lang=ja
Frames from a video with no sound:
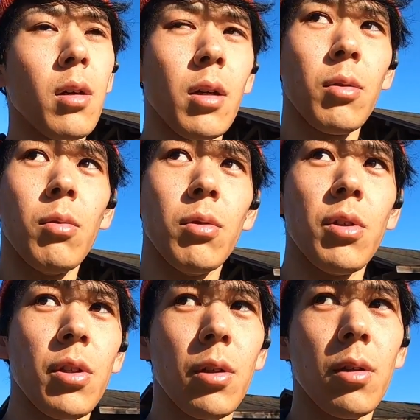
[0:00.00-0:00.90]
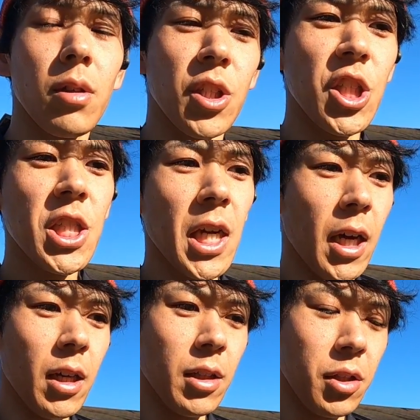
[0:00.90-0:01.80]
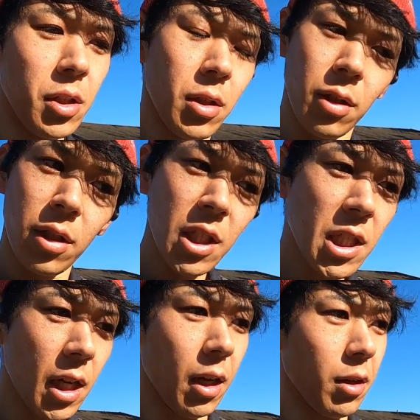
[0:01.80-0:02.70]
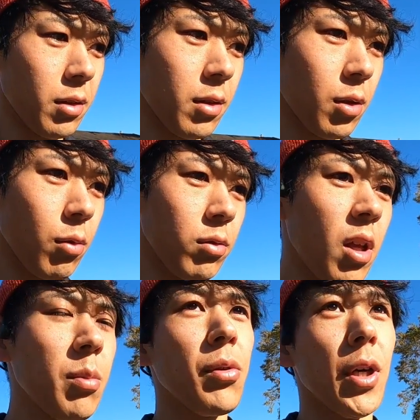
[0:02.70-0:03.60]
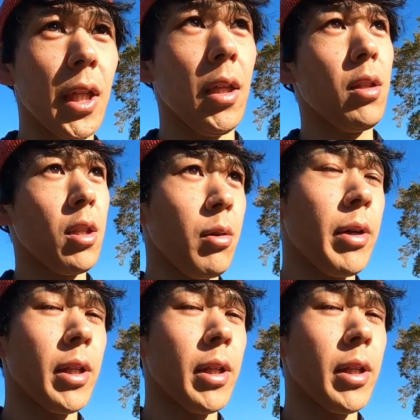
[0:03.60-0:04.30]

あの、ニジャ、ニジャ、今日デビューやでって言